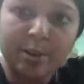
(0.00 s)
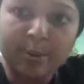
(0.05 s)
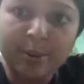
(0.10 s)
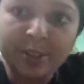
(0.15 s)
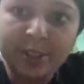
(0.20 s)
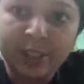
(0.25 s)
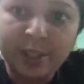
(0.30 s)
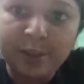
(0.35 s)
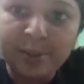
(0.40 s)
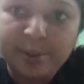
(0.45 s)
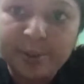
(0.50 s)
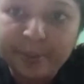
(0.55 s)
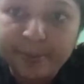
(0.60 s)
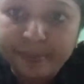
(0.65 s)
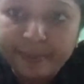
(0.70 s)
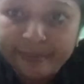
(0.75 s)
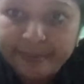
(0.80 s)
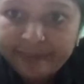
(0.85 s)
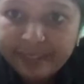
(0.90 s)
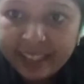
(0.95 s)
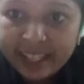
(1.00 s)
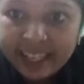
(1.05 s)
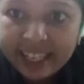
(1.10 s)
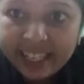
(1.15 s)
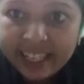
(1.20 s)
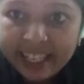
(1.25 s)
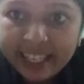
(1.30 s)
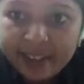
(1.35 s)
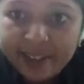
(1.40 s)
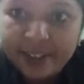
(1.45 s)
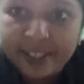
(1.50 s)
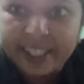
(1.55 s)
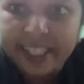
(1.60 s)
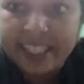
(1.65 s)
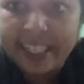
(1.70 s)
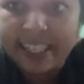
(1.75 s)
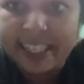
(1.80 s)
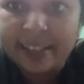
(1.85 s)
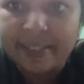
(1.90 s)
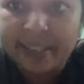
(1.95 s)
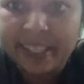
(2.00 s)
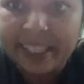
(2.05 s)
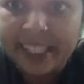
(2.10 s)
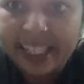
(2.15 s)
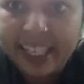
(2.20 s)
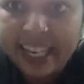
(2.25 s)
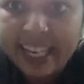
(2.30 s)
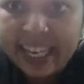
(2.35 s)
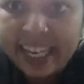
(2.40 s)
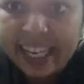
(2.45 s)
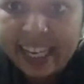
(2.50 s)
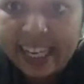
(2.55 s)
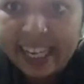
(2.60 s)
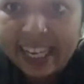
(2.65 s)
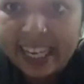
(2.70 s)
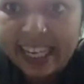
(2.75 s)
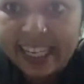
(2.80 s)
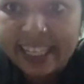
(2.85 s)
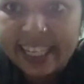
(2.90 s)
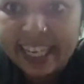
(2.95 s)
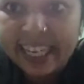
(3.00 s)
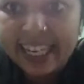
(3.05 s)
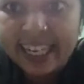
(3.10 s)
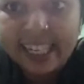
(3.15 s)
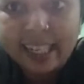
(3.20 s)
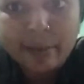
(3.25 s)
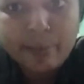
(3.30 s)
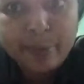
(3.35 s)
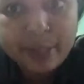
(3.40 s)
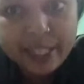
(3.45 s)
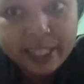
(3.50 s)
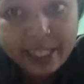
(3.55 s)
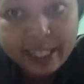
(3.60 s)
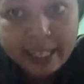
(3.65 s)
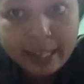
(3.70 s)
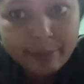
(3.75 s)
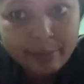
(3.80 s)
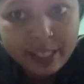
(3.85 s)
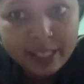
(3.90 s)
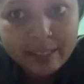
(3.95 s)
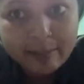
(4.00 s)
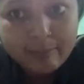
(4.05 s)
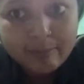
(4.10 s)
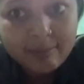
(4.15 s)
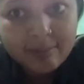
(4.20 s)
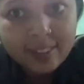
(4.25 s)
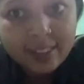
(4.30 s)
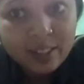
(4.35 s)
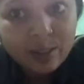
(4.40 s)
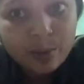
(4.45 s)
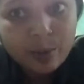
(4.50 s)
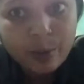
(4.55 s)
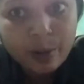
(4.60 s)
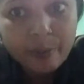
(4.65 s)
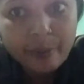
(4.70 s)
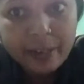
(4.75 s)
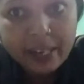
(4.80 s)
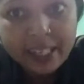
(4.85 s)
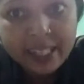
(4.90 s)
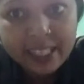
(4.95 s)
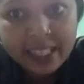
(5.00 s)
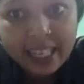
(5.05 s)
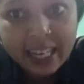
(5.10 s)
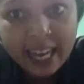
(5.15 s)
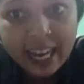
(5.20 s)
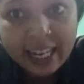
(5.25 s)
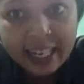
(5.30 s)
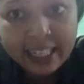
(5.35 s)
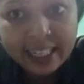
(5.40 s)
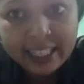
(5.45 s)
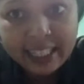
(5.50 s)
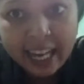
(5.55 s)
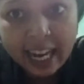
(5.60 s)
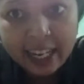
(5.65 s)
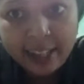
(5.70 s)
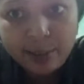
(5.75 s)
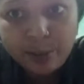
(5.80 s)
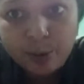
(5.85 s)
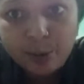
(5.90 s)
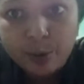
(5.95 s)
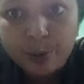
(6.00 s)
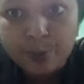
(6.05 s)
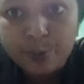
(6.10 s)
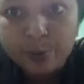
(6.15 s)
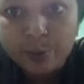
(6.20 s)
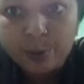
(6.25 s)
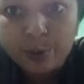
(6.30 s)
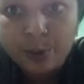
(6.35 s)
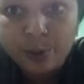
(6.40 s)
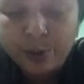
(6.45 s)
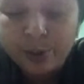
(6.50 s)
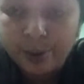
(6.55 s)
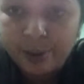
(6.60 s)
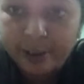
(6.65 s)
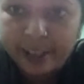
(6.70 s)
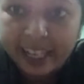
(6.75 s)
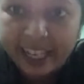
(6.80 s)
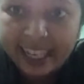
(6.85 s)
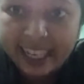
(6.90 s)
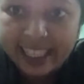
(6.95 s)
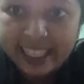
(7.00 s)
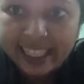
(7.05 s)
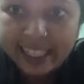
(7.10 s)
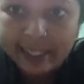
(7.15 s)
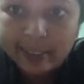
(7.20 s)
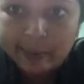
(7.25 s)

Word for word: অবস্থা দেখুন কি হয়েছে দেখতে পাচ্ছেন এই জায়গাটা বেশি আমি করে ফেলেছি আর এই সাইডগুলো পুরো রয়ে গেছে